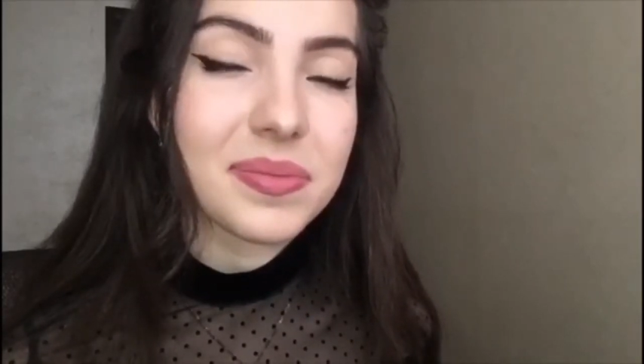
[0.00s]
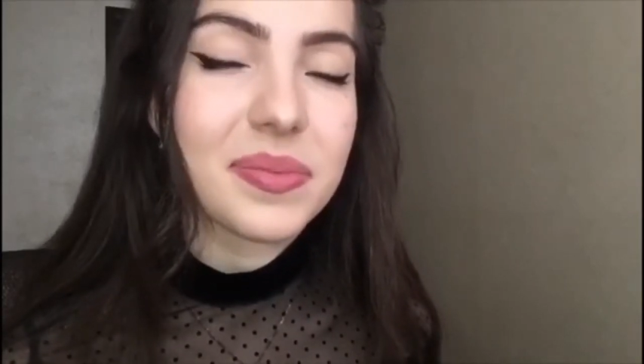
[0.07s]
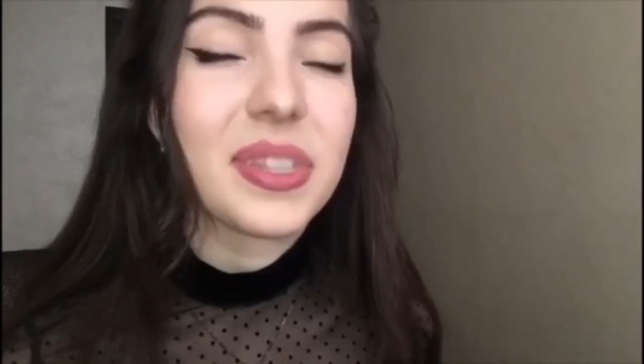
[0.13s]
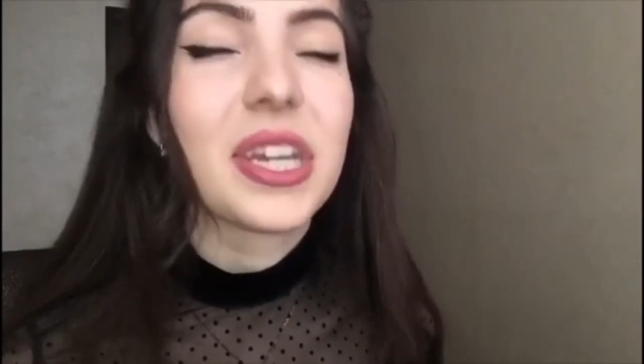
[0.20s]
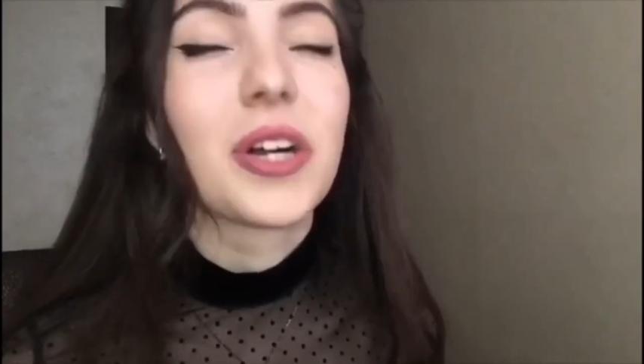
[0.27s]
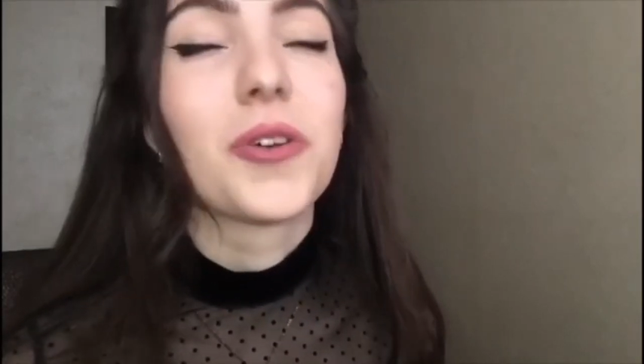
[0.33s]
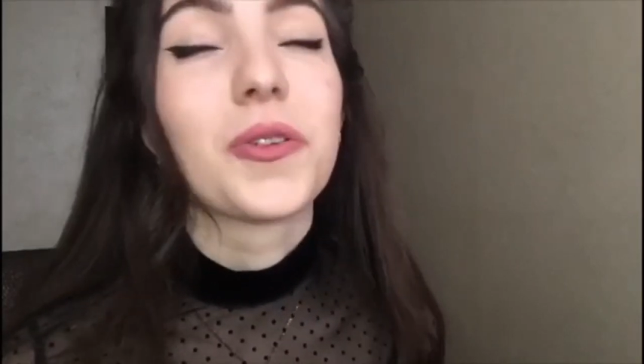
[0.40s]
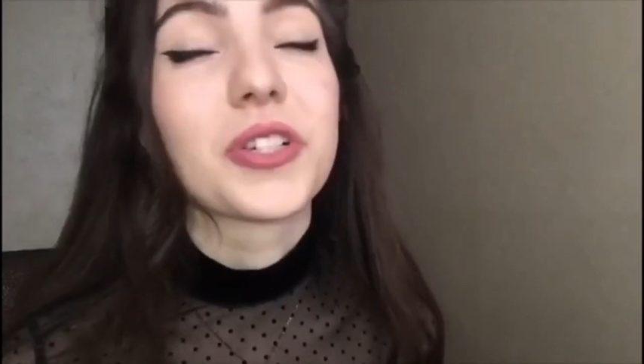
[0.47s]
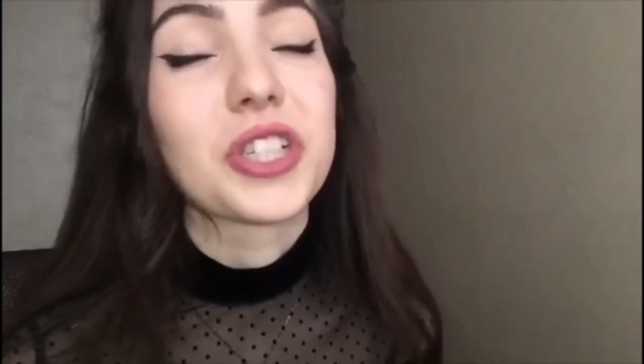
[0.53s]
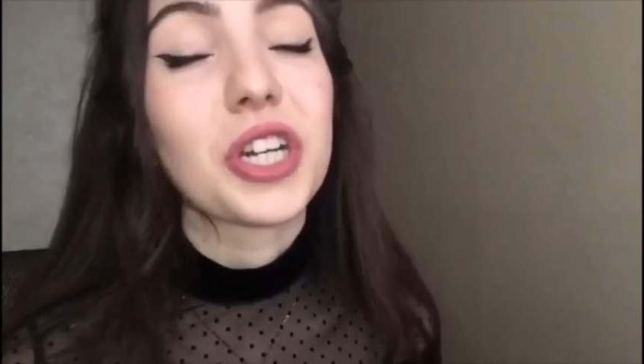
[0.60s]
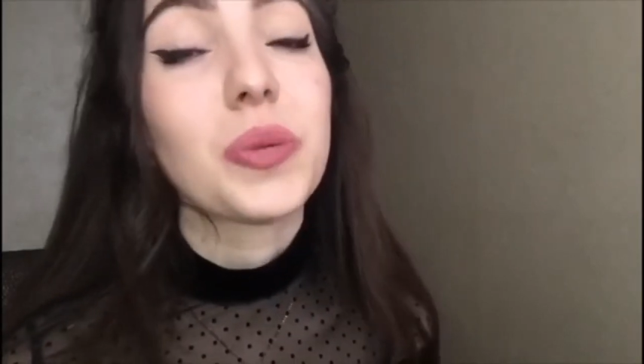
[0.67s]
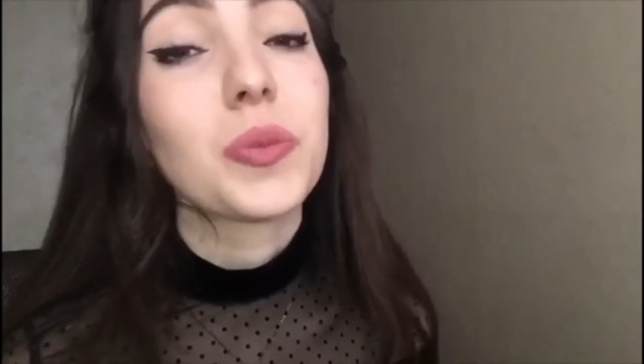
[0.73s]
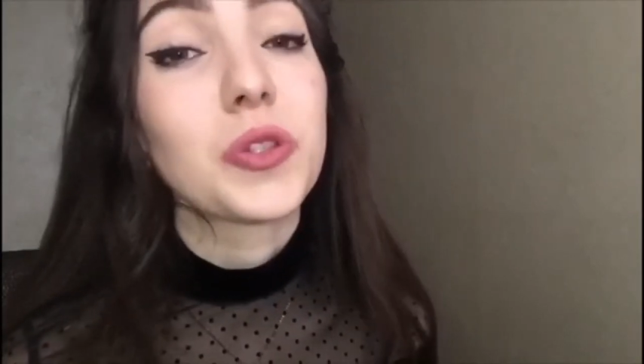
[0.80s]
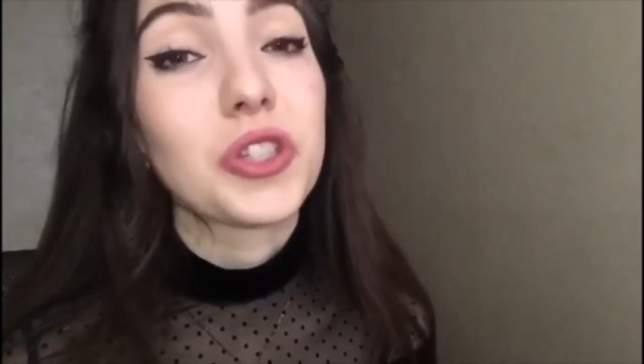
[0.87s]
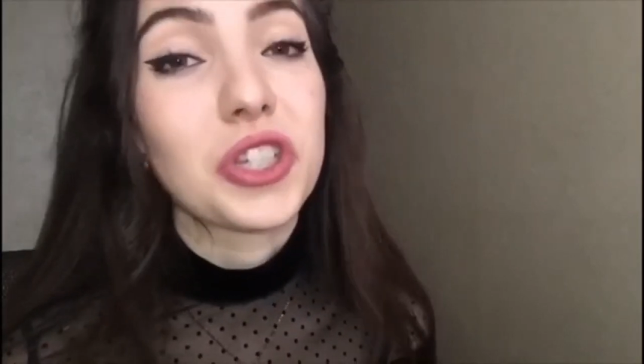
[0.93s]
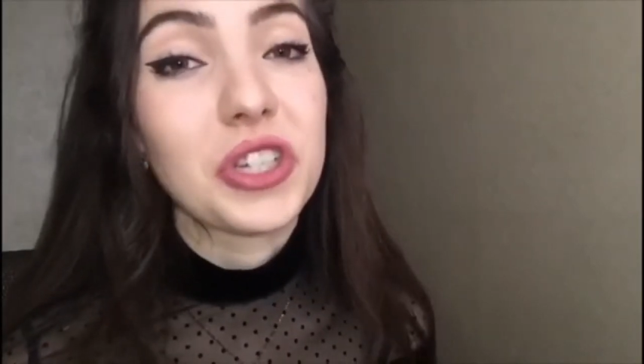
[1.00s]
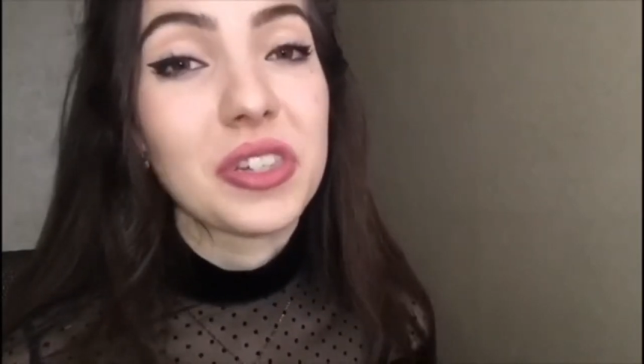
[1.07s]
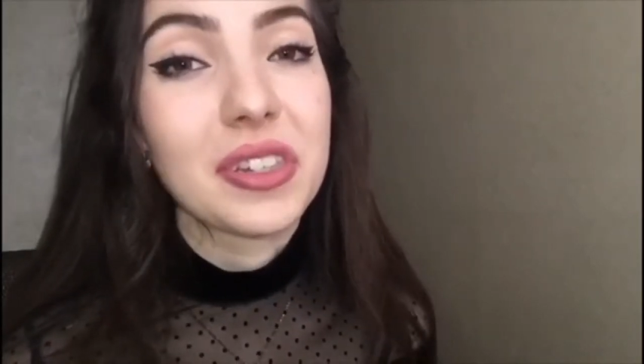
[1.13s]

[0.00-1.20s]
Я уважаю мужчин.